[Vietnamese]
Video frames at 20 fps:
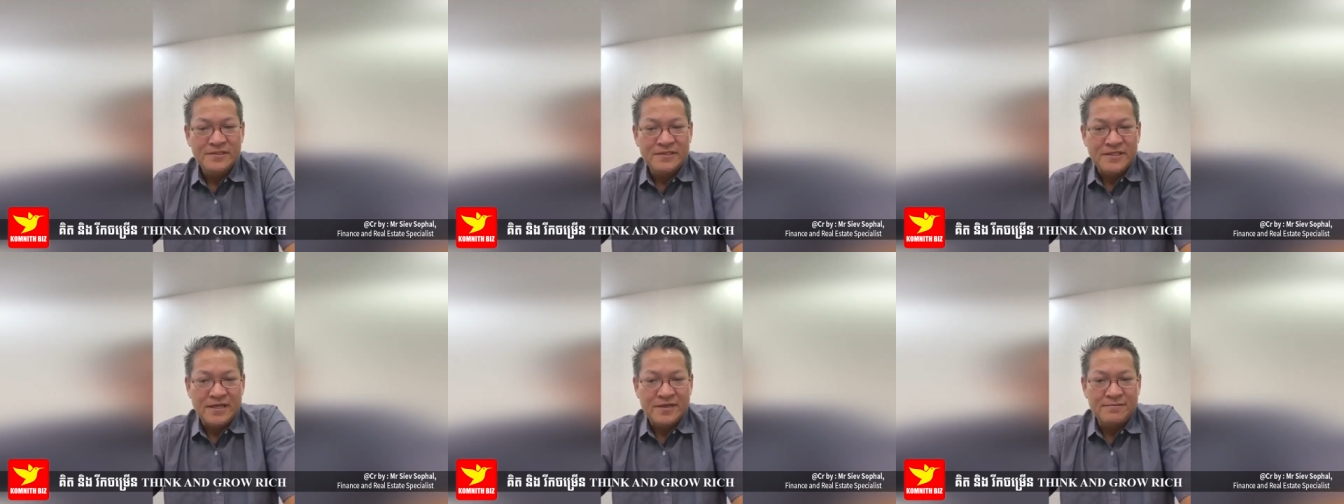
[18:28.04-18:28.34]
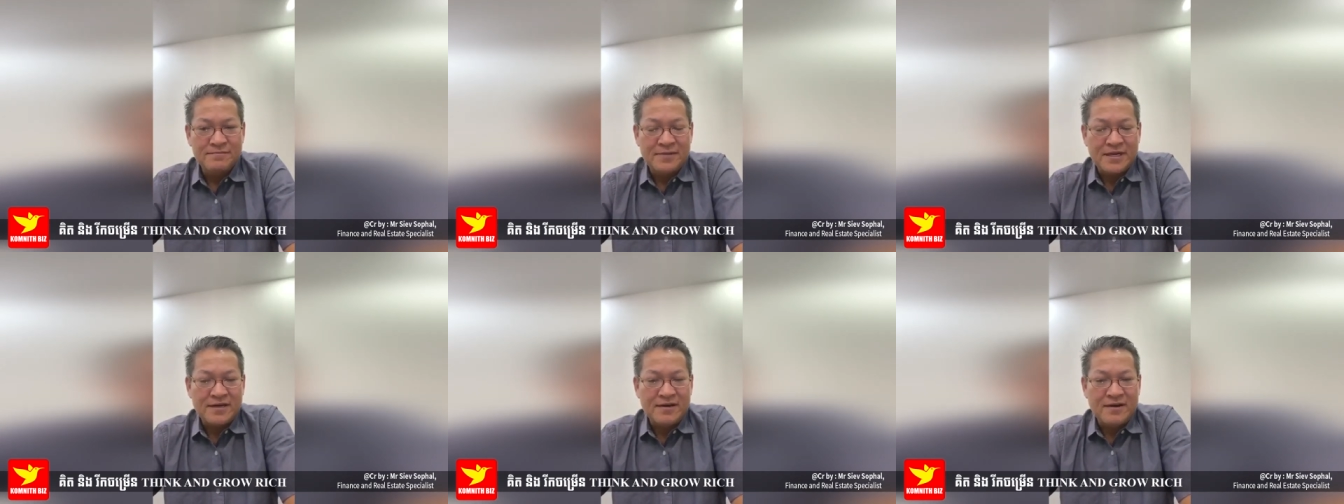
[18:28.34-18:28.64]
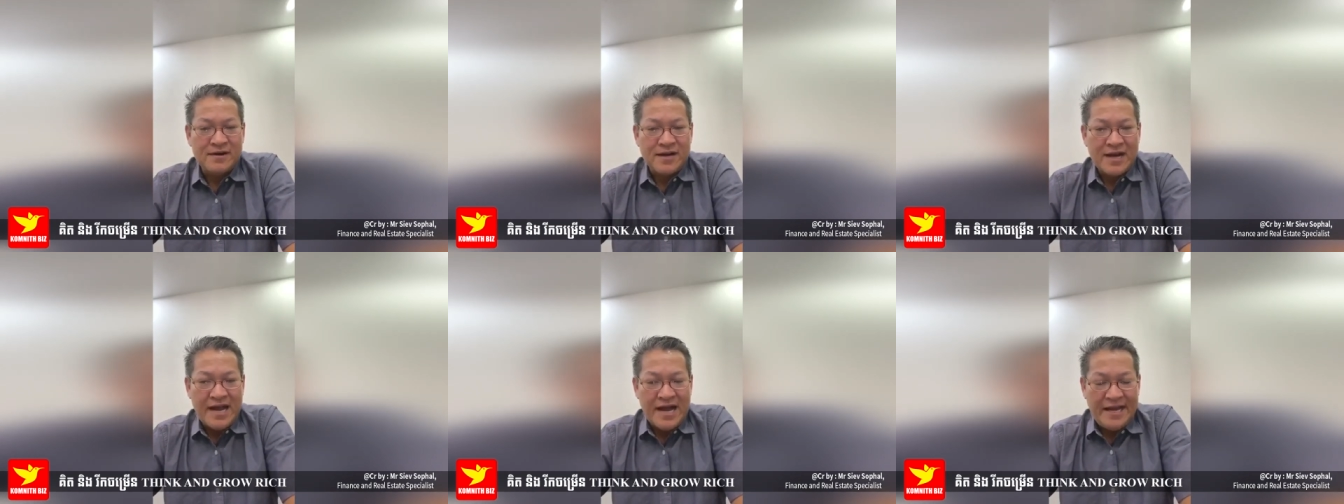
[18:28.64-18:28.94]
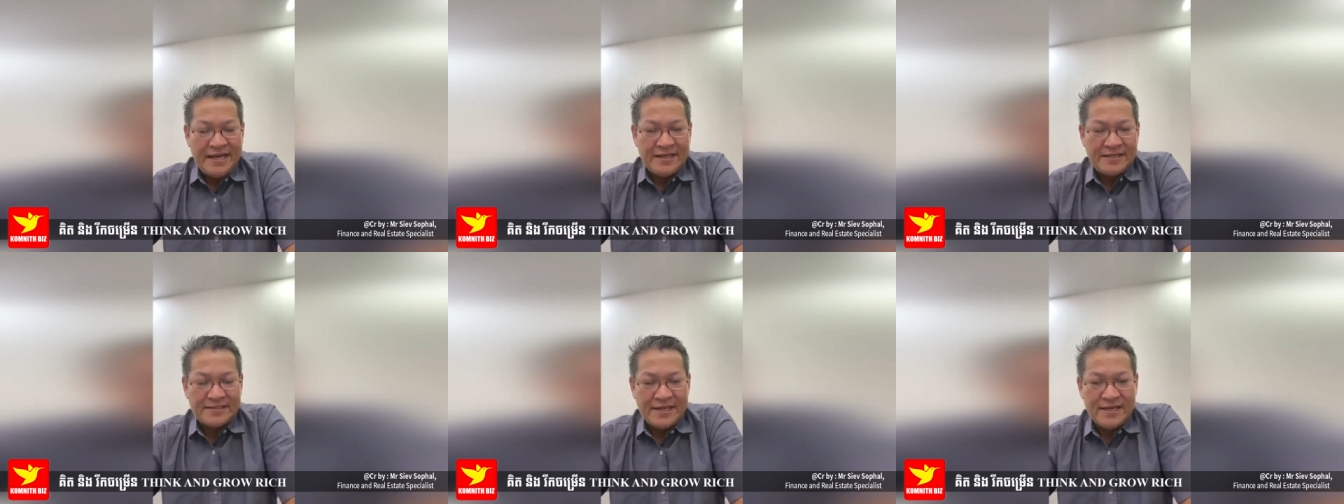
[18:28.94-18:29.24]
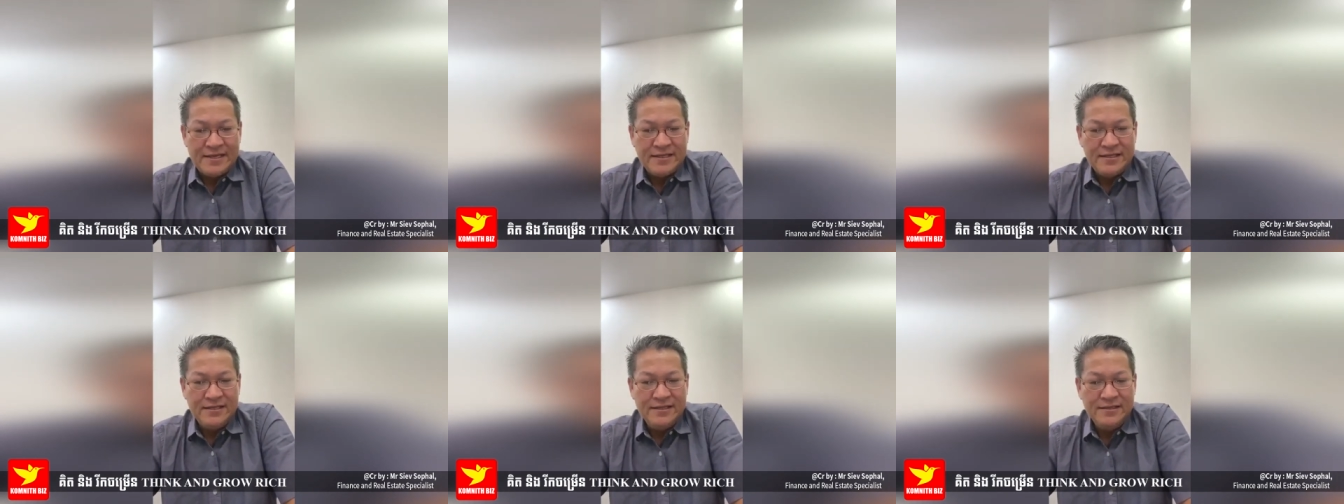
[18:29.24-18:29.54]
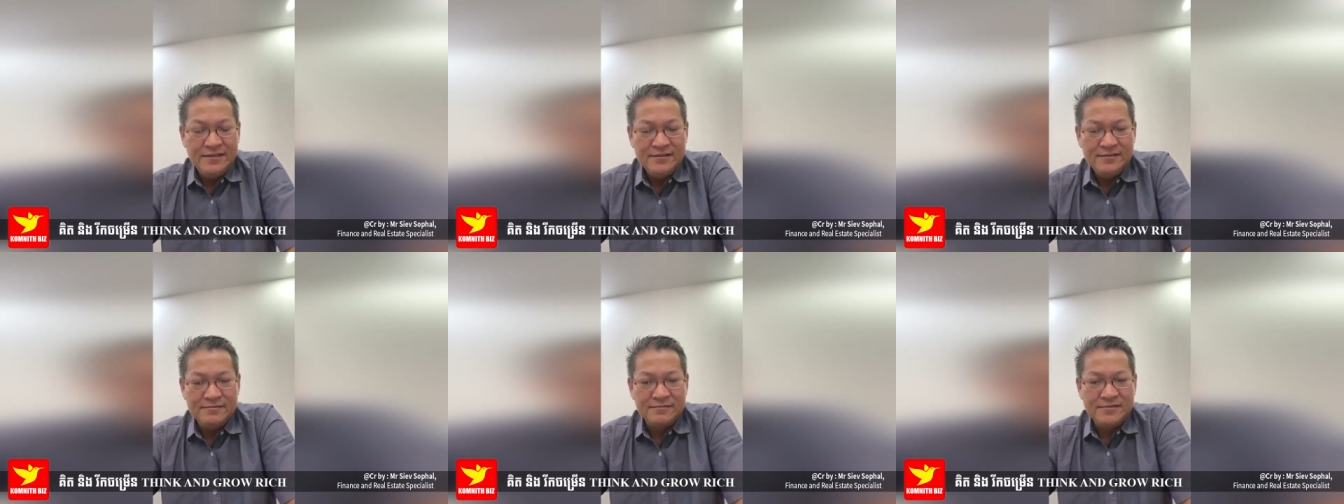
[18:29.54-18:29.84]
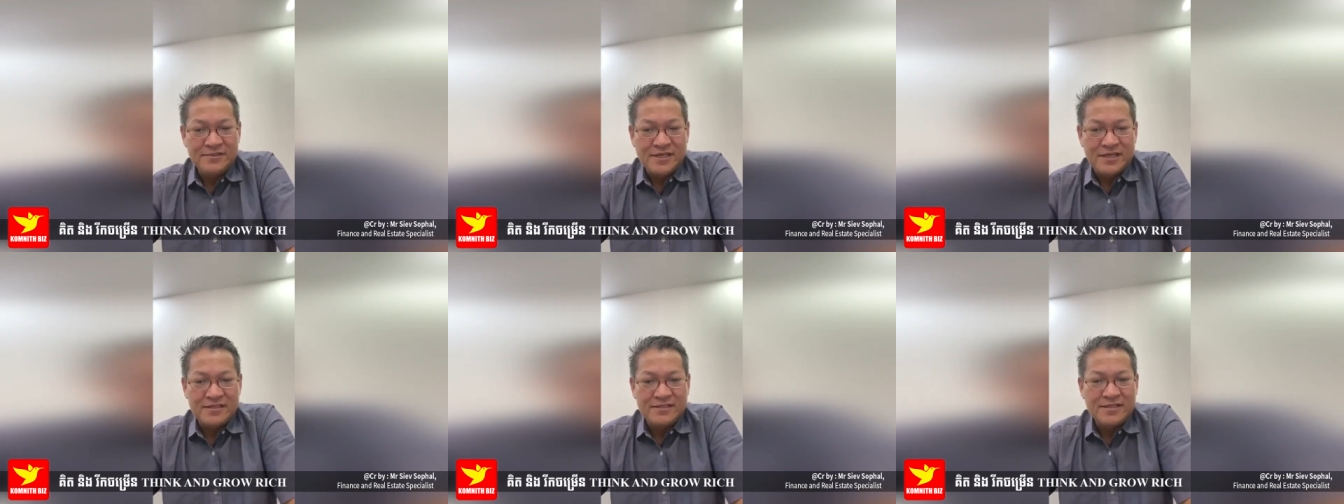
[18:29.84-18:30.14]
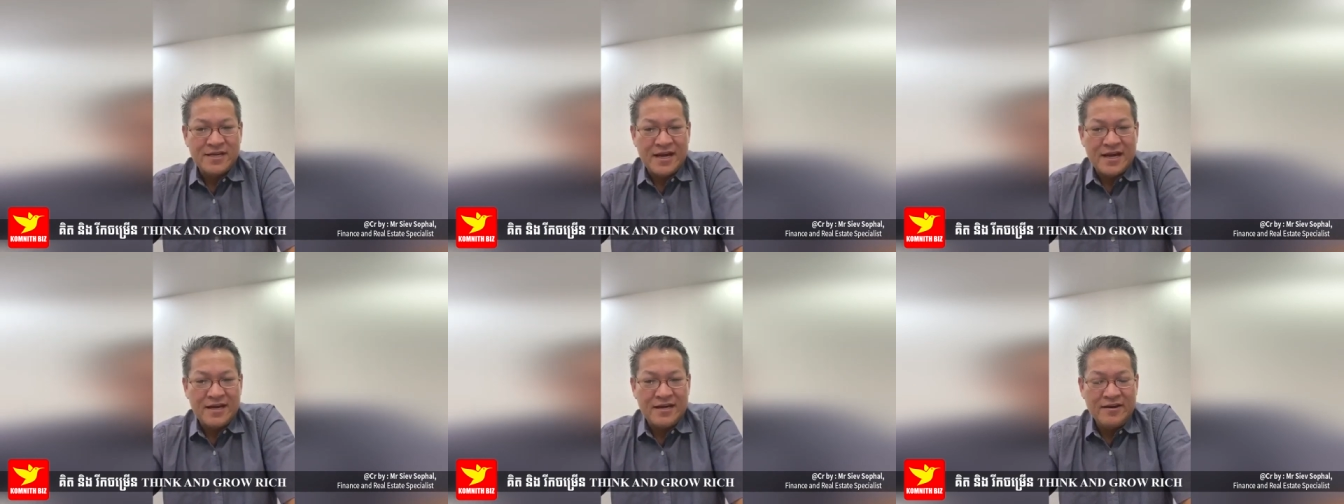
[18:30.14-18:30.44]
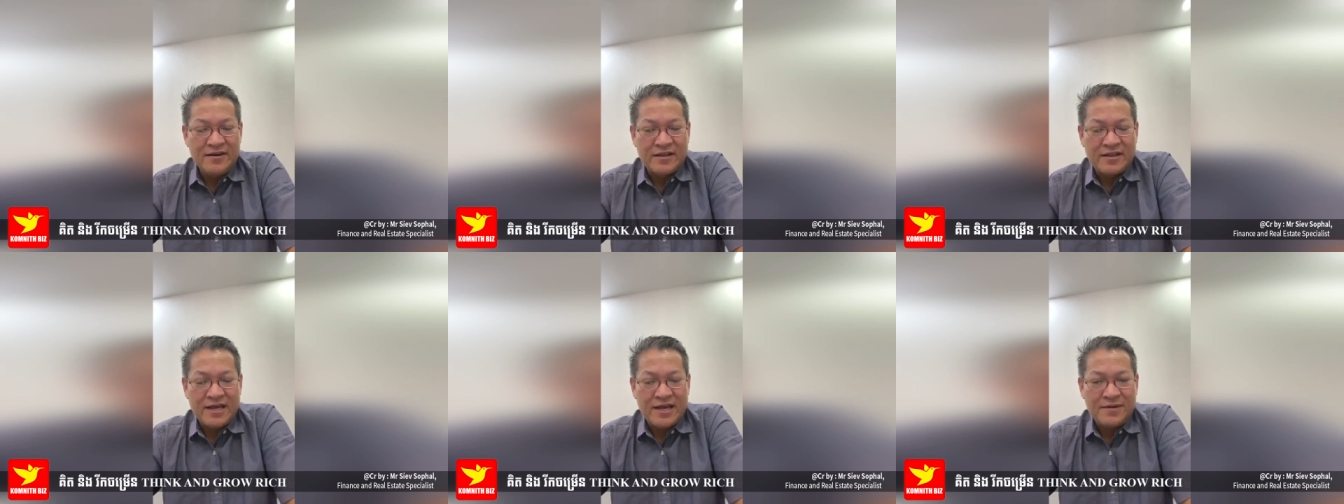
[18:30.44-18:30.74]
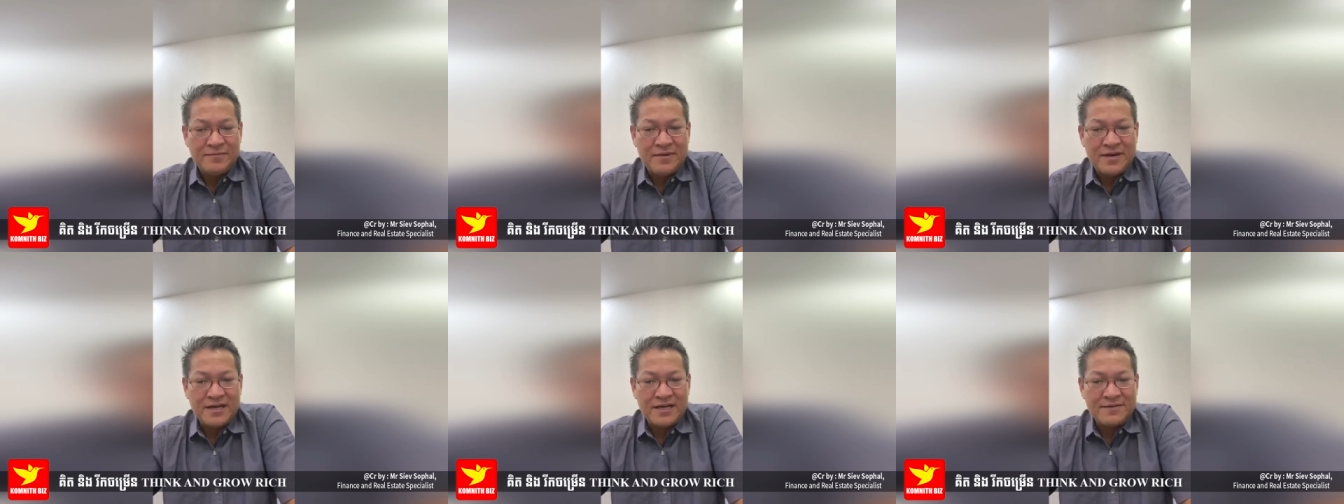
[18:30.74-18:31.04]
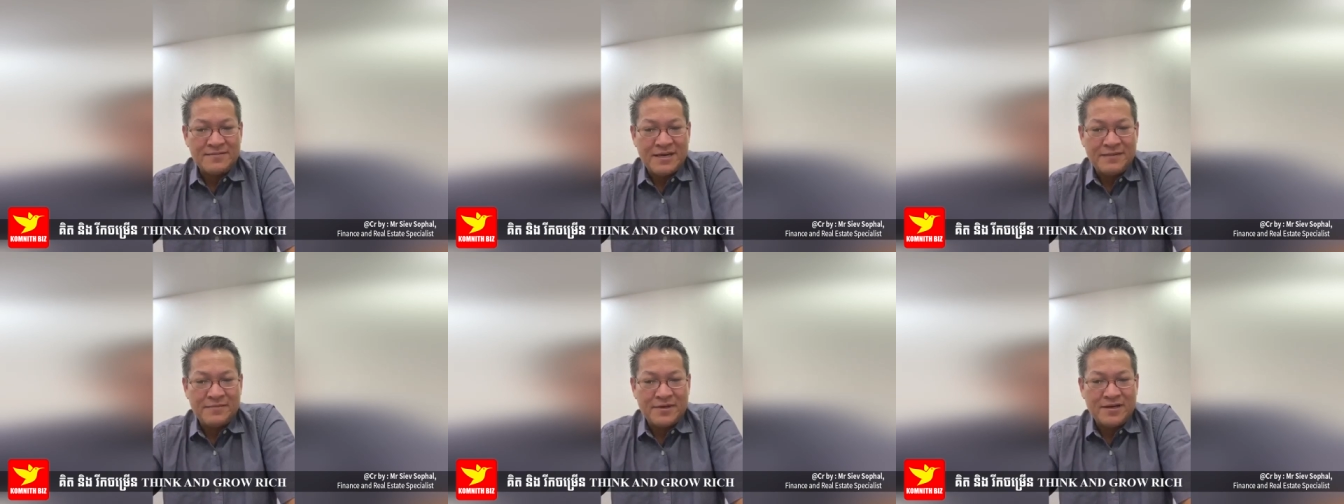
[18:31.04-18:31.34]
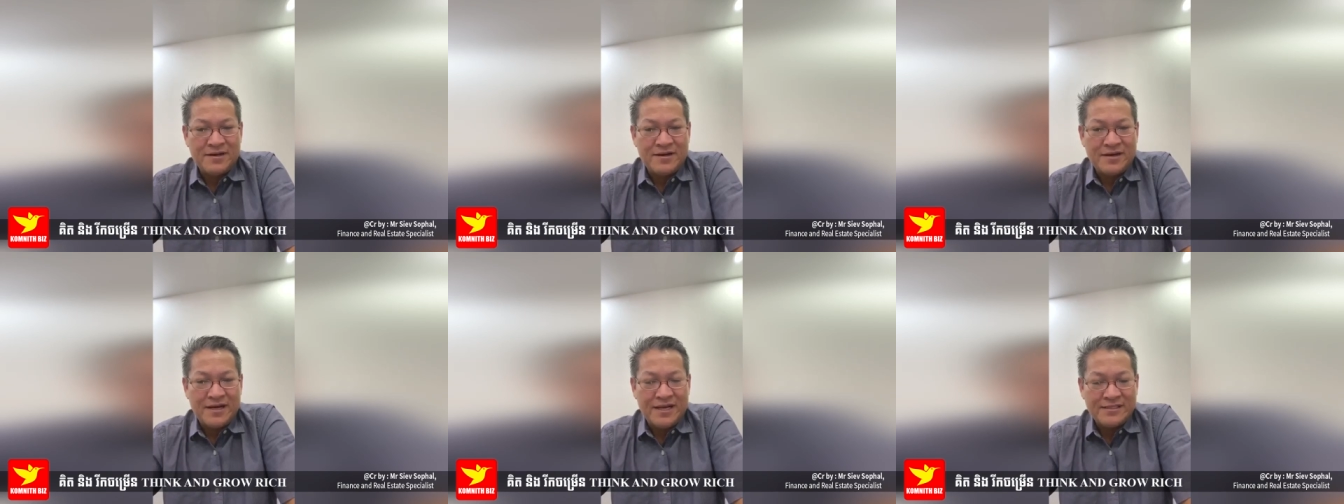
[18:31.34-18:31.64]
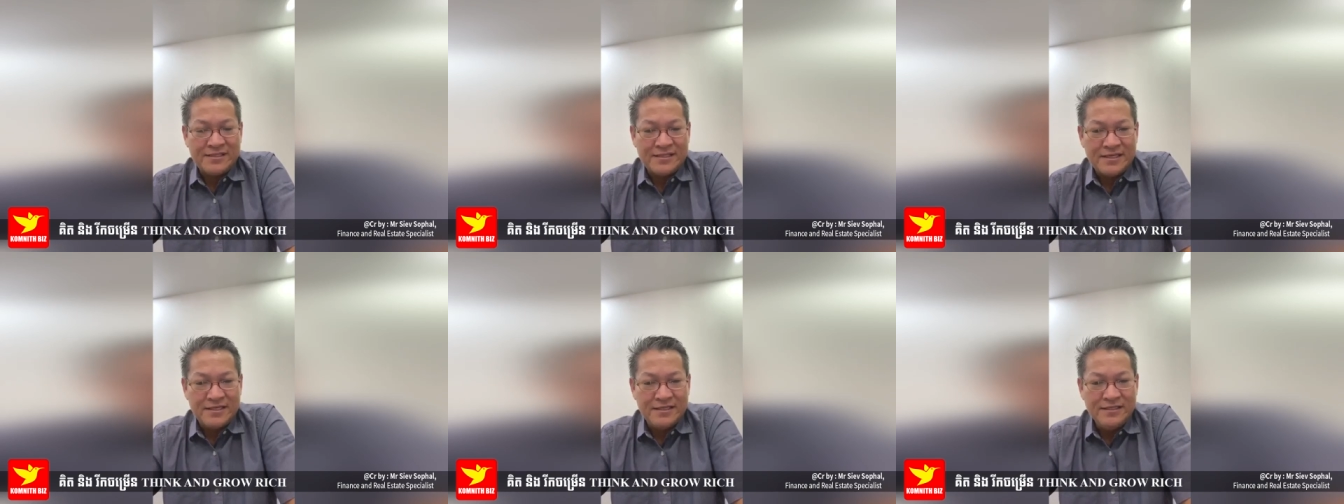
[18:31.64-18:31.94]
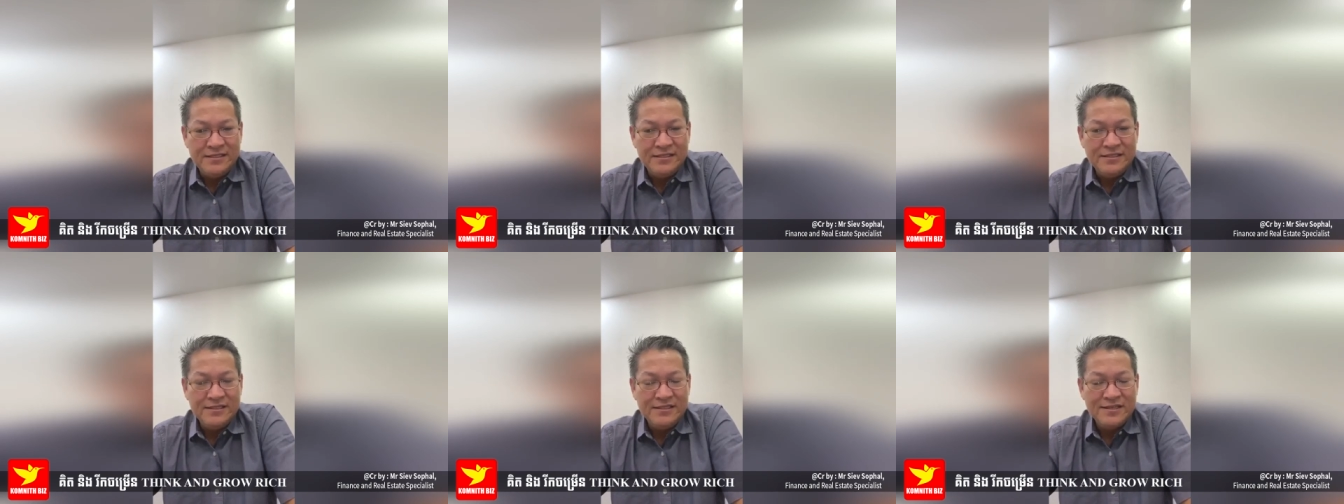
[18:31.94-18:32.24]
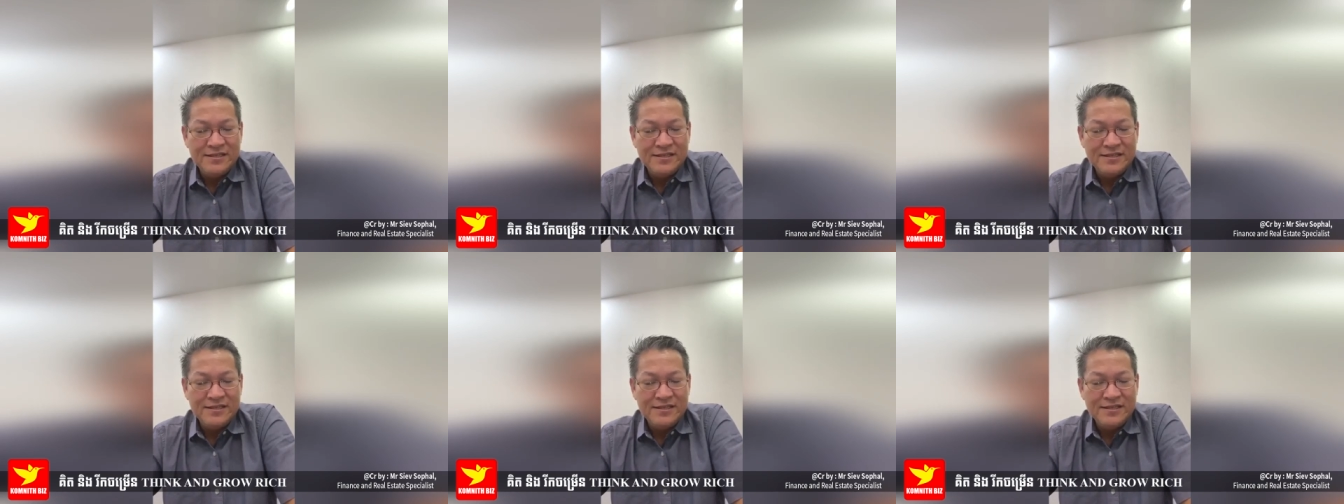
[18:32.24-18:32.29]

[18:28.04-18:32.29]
chân bật online nhà xa ấy chân nào ở đặt thà bảo cái máy bật online xa ấy